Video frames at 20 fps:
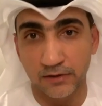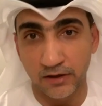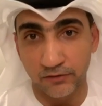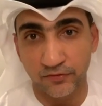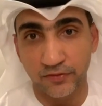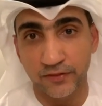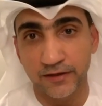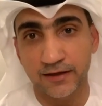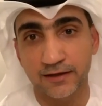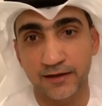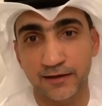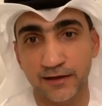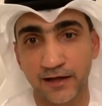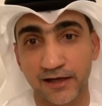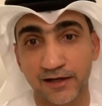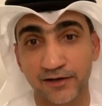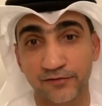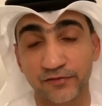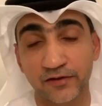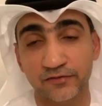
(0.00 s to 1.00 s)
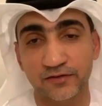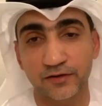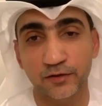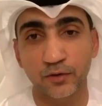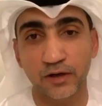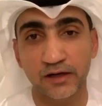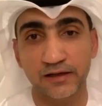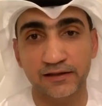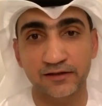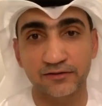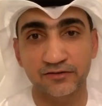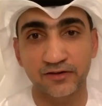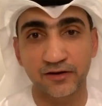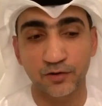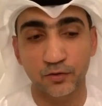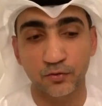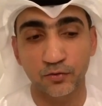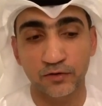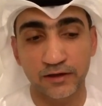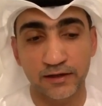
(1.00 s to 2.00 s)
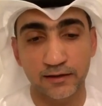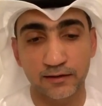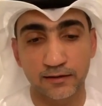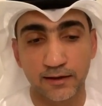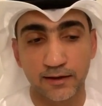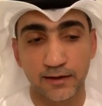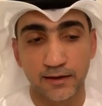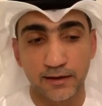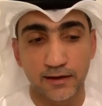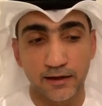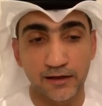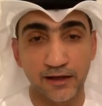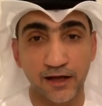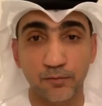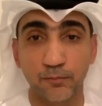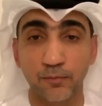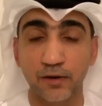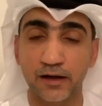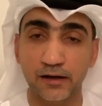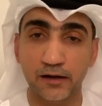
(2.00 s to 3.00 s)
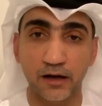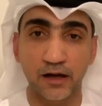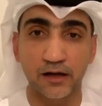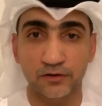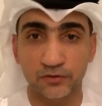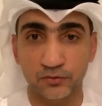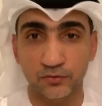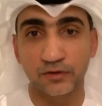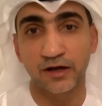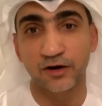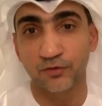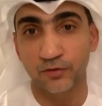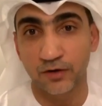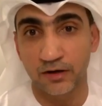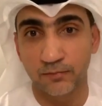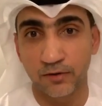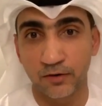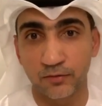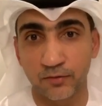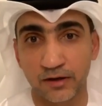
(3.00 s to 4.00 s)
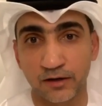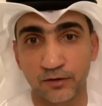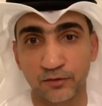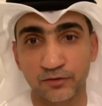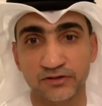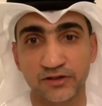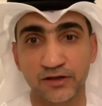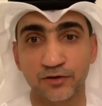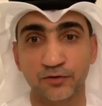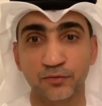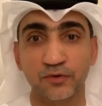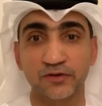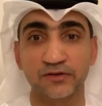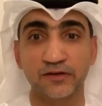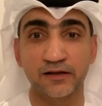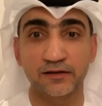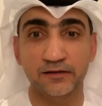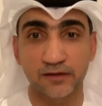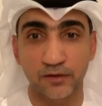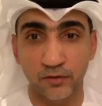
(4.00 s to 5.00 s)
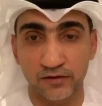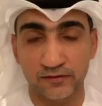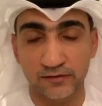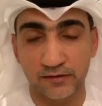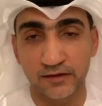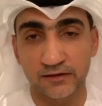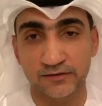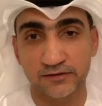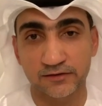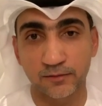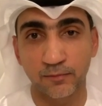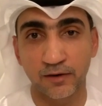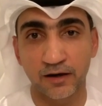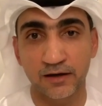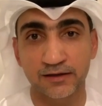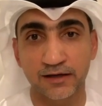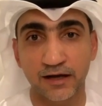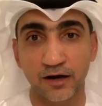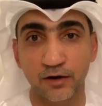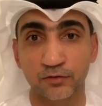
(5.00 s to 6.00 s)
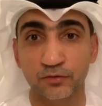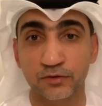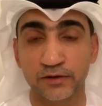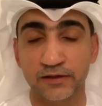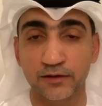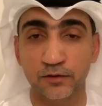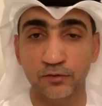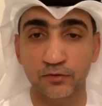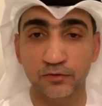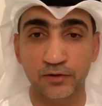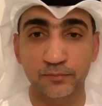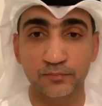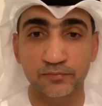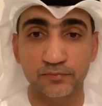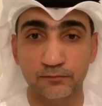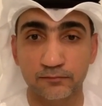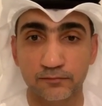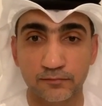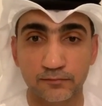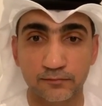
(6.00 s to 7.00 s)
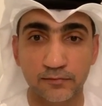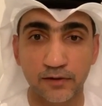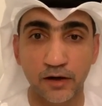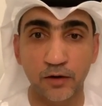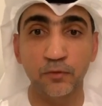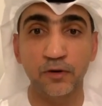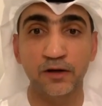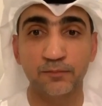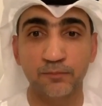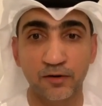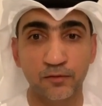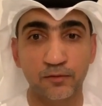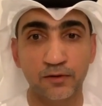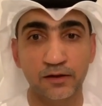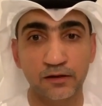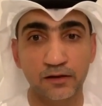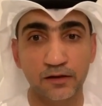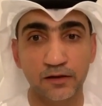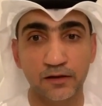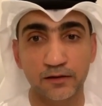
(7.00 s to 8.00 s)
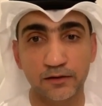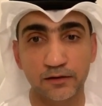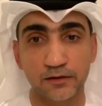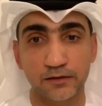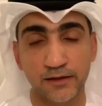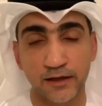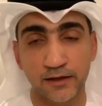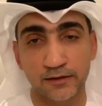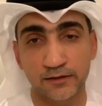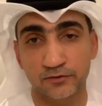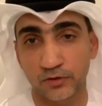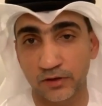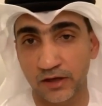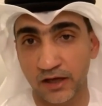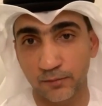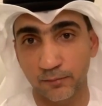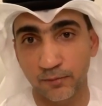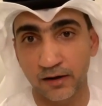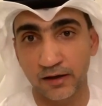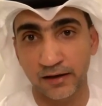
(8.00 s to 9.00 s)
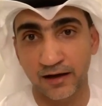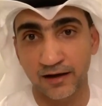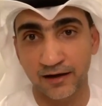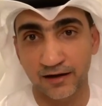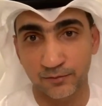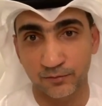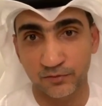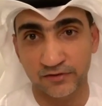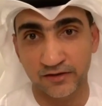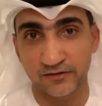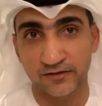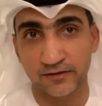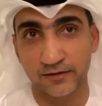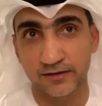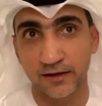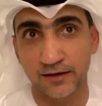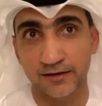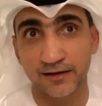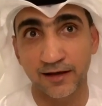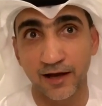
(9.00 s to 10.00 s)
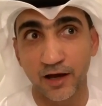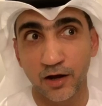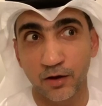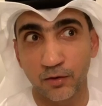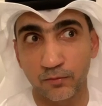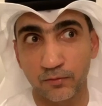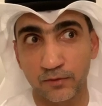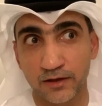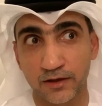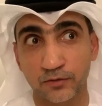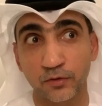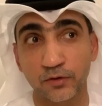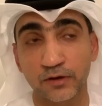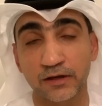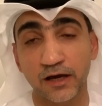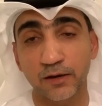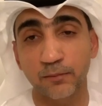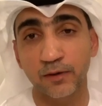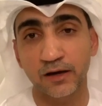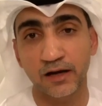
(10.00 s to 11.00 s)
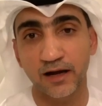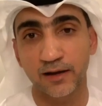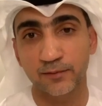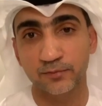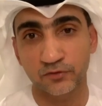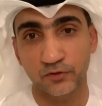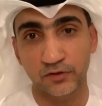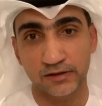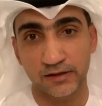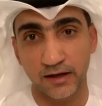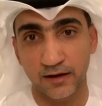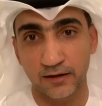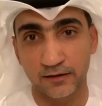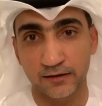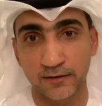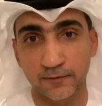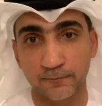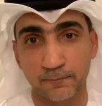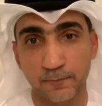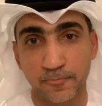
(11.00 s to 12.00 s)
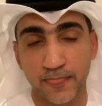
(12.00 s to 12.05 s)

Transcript: لفظيا لكن في نفس الوقت يشيكون الاخبار على طول اول باول او يشيكون وسائل التواصل الاجتماعي يحاولون يدورون اول باول يعني شو الاخبار اخر المستجدات ويقرون الاخبار هاي بصوت عالي